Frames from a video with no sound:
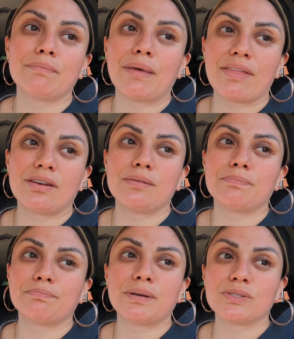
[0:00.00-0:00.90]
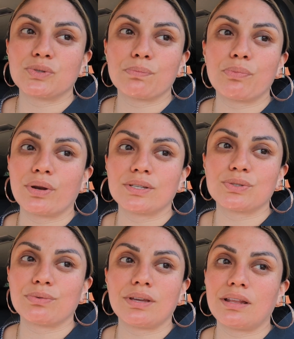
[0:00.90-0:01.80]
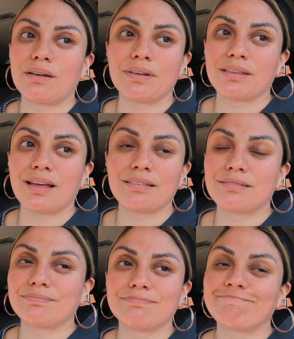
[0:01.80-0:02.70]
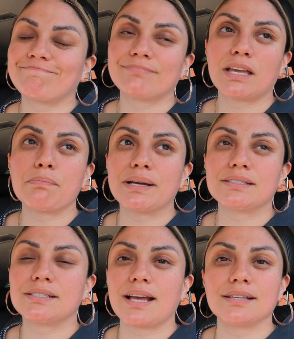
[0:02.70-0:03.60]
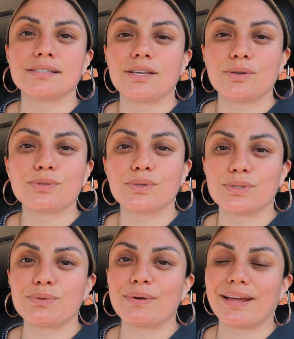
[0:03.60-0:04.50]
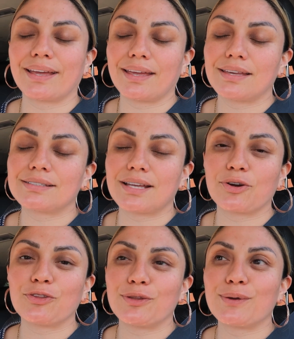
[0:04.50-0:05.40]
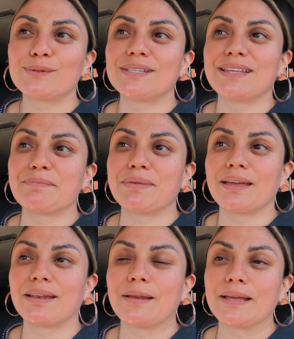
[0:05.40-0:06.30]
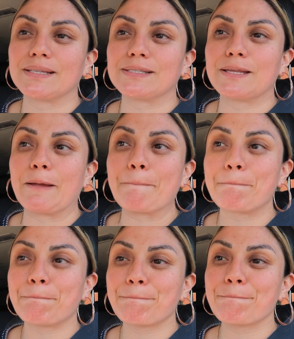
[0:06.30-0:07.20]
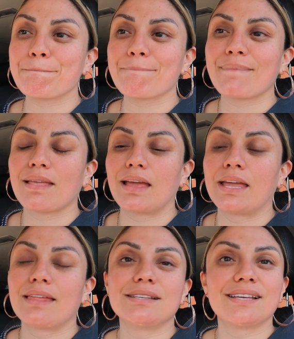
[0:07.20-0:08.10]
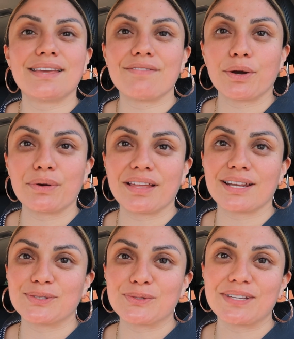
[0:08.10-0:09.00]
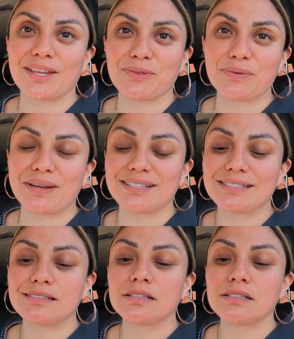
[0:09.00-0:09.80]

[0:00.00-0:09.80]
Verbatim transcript: madre pasó por esto y la verdad que en paz descanse, yo estoy segura que ella está con Dios y también este ella desde allá va a cuidar a sus criaturas.